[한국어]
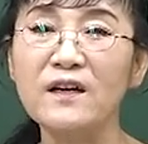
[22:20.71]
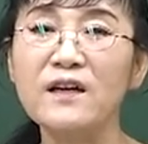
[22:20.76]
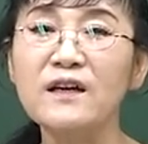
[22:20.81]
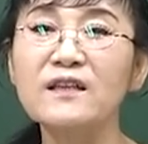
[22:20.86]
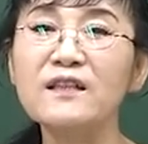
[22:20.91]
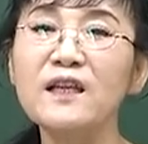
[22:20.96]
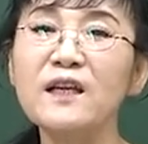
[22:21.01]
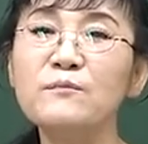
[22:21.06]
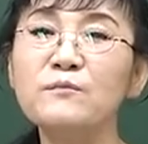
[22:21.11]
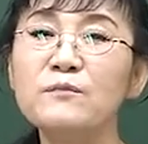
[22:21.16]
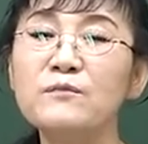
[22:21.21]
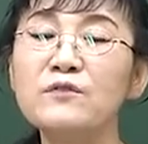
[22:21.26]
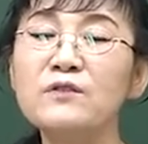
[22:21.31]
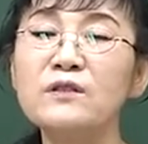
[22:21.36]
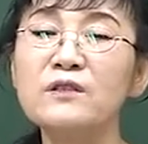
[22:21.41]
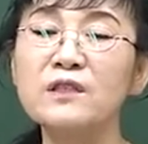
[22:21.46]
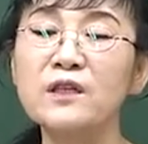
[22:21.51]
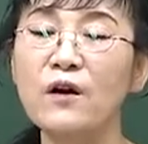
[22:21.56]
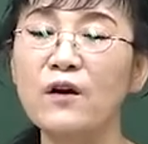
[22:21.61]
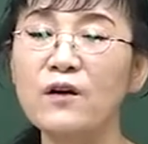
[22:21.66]
근데
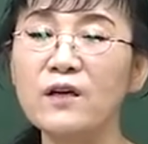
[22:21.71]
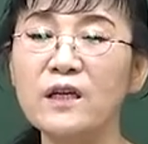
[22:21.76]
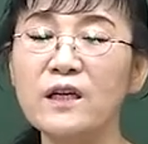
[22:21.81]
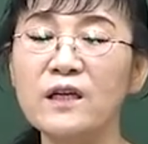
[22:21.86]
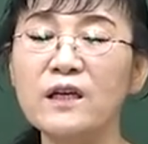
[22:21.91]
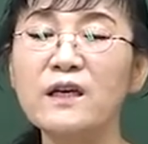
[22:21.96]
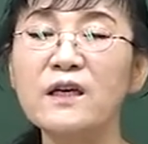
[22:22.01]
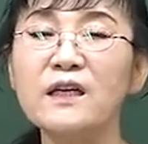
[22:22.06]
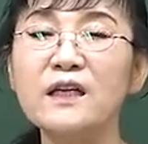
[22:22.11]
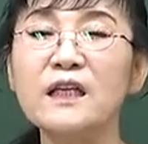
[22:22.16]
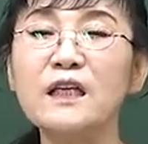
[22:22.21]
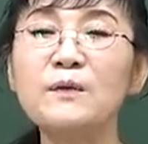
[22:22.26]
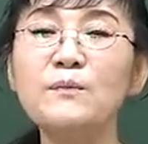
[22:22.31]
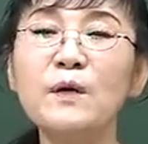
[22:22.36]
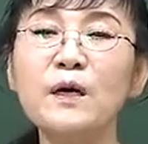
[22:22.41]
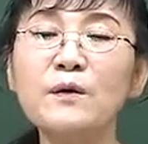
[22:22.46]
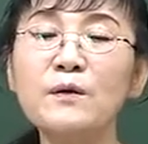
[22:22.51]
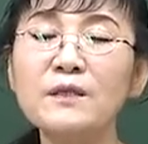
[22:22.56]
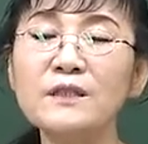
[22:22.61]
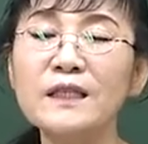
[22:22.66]
저기
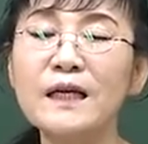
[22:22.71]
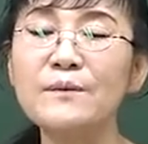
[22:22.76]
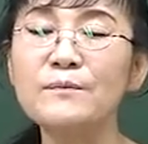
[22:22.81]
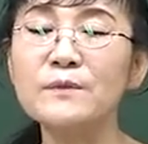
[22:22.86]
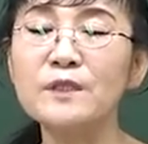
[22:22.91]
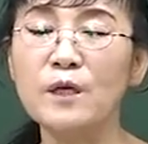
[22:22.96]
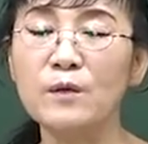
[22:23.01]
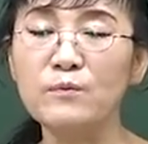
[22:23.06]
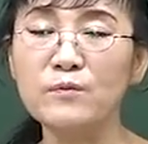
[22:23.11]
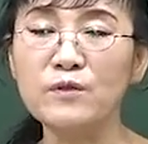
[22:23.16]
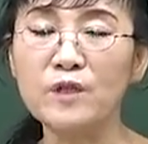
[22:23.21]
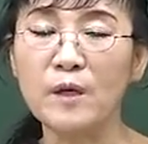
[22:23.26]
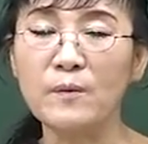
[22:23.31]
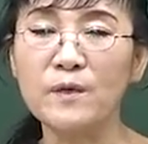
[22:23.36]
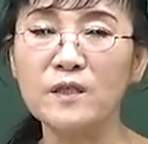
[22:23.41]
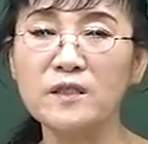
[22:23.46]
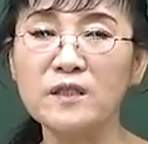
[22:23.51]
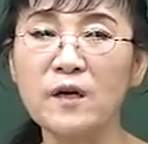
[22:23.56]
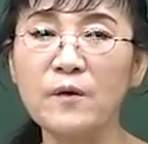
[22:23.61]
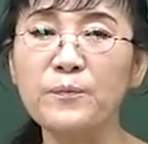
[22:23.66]
김영삼 정부
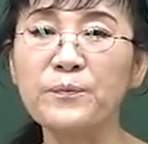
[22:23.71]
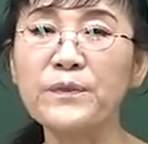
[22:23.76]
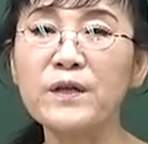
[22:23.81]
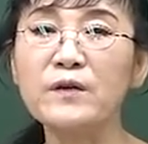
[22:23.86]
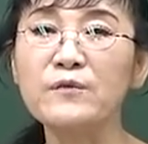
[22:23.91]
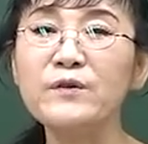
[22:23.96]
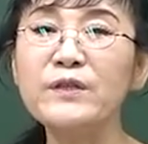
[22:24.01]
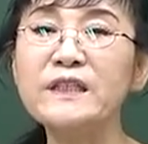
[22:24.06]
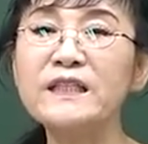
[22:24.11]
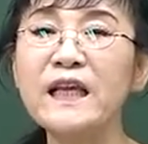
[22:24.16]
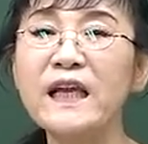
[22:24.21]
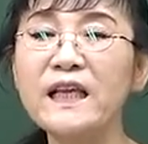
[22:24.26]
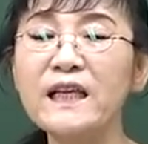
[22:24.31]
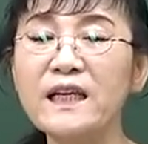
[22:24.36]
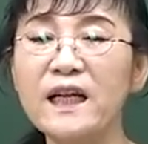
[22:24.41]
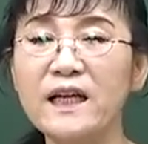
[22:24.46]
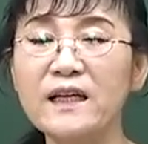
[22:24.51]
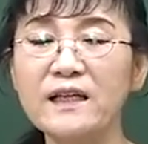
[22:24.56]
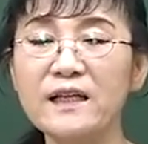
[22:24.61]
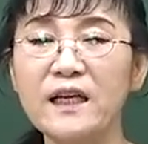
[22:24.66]
되면서
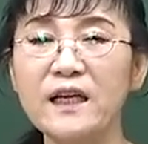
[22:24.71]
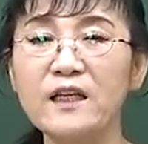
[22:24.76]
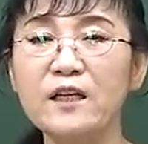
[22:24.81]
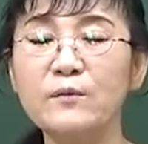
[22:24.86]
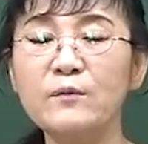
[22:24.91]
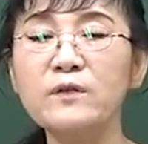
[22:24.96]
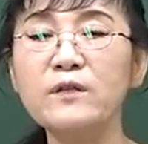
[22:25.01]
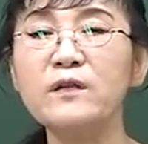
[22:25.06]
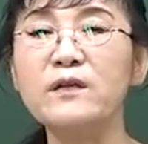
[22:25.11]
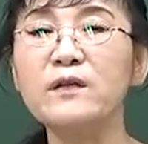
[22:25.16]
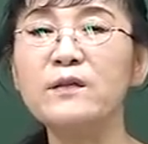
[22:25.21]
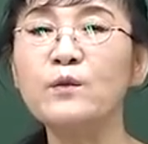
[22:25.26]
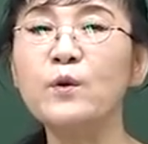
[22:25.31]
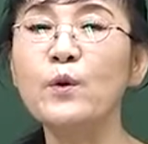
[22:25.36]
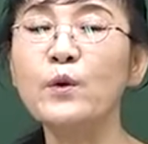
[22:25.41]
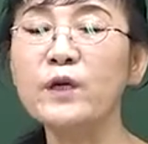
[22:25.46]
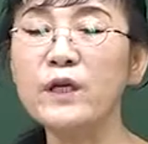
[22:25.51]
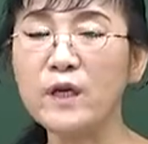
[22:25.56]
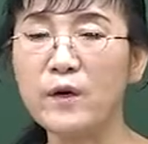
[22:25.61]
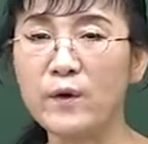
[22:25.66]
위생이라는 개념은
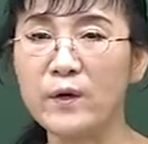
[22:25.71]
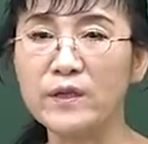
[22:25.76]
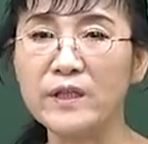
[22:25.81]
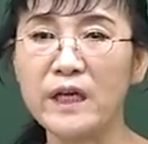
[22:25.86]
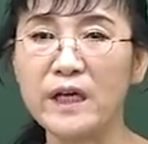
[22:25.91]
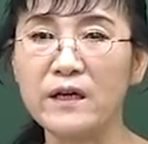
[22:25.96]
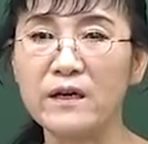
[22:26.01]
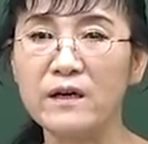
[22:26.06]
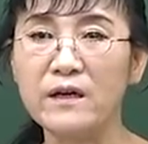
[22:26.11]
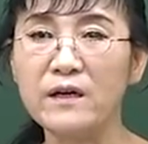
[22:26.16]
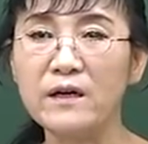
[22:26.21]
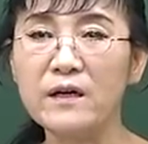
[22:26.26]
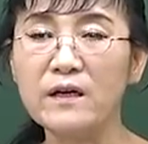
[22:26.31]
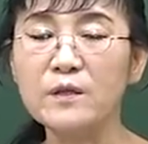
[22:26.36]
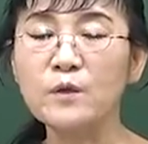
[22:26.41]
독일어원이에요.